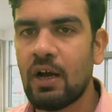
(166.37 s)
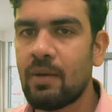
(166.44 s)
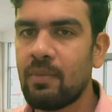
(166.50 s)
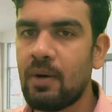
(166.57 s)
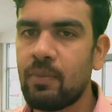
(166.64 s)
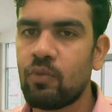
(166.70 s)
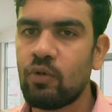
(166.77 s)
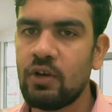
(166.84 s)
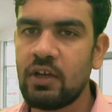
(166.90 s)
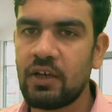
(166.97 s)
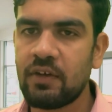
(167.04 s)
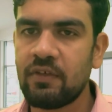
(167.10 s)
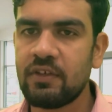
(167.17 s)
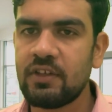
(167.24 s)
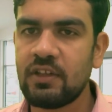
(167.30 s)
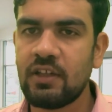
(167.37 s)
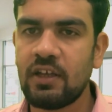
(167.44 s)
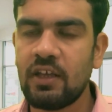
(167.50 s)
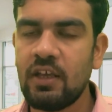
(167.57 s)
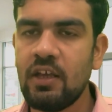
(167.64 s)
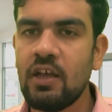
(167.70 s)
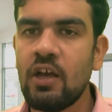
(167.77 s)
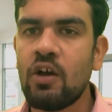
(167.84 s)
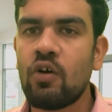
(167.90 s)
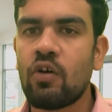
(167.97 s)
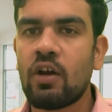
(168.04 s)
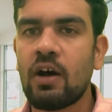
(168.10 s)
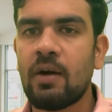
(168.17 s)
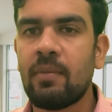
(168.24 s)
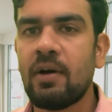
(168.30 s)
हम आपको लिंक में दे देंगे
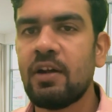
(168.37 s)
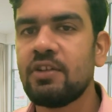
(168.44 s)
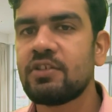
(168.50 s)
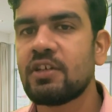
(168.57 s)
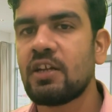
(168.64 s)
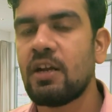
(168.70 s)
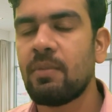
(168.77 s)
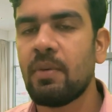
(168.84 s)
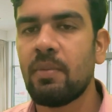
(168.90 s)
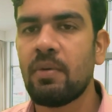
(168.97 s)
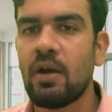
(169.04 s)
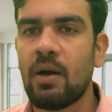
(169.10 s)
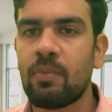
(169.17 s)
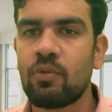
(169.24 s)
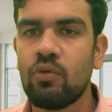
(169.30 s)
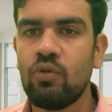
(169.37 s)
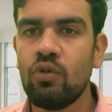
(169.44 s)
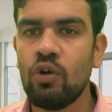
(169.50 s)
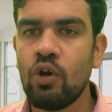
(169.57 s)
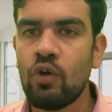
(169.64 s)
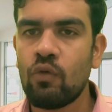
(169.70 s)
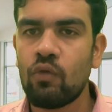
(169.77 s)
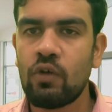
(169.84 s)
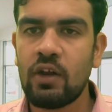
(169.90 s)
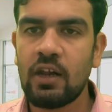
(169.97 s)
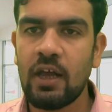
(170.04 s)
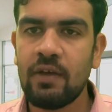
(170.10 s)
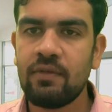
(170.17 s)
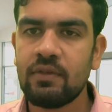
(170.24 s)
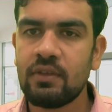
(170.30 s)
और हमारे चैनल पर भी आपको वो
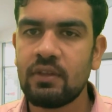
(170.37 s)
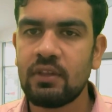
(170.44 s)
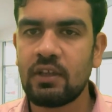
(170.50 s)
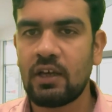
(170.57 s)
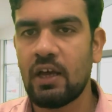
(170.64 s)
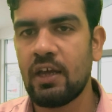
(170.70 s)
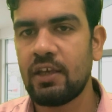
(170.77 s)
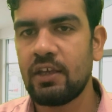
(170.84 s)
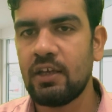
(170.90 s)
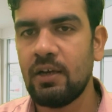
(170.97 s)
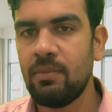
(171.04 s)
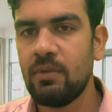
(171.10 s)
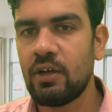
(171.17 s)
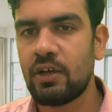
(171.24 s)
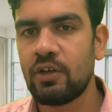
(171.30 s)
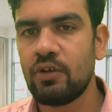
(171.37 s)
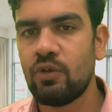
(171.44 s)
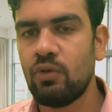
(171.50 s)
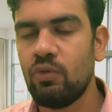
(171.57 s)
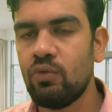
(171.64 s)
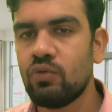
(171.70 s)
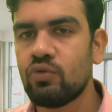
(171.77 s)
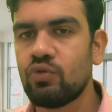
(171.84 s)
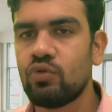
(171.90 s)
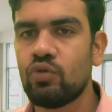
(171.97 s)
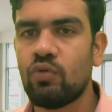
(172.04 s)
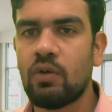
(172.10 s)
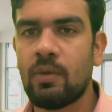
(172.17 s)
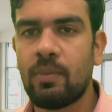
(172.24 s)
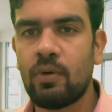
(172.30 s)
लाइव दिखाएंगे हम लकी ड्रॉ
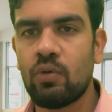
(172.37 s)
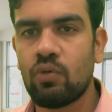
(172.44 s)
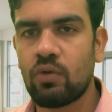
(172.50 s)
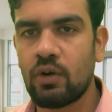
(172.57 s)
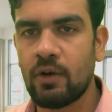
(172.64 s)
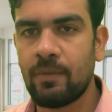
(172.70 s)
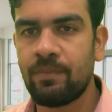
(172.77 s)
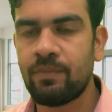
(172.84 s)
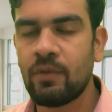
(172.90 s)
जो वहाँ पर होगा